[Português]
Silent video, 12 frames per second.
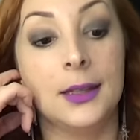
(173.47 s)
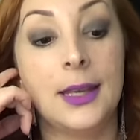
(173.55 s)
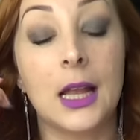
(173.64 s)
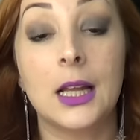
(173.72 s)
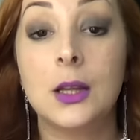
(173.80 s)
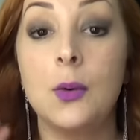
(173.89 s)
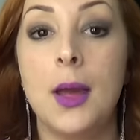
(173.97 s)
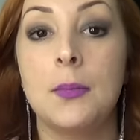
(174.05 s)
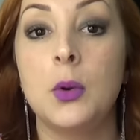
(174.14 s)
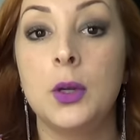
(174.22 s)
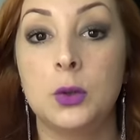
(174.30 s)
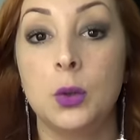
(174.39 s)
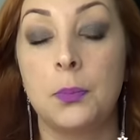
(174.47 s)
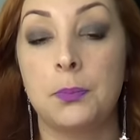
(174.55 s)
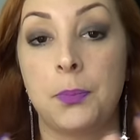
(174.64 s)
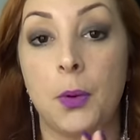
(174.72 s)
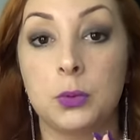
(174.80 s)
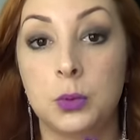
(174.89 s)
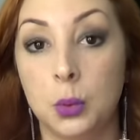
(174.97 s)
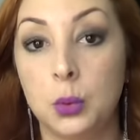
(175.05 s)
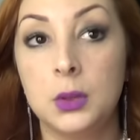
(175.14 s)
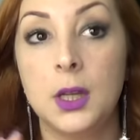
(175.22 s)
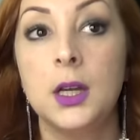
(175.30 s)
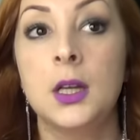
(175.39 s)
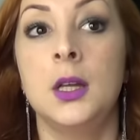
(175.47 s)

que ela não é muito pontuda,